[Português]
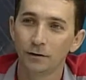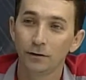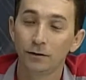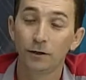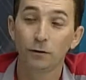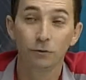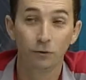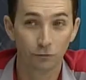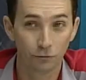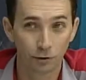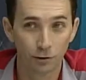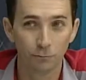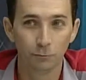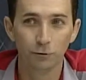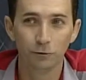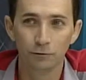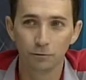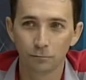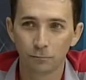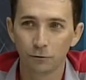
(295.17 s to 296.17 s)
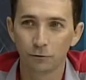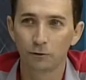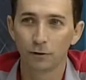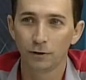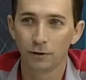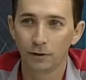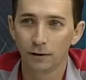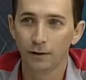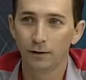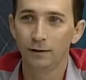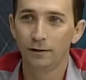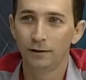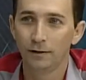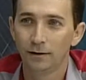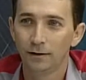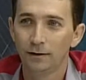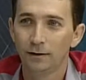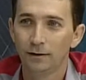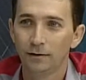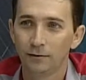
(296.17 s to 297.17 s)
E tem uma história muito boa, ele.
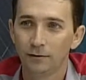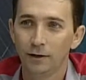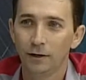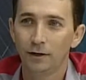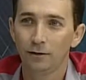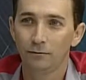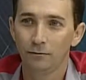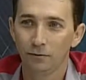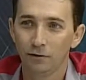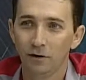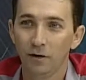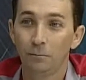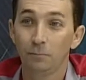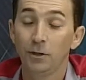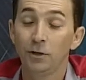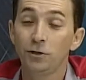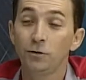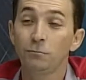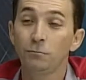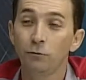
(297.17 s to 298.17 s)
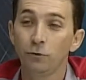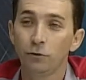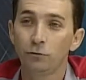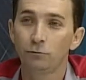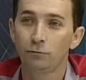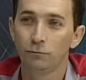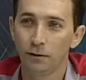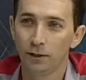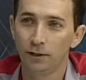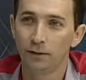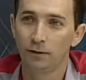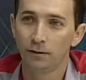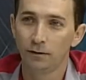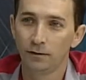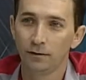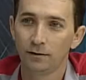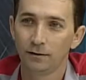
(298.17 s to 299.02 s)
É. Certo? Eu aprendi muito com ele.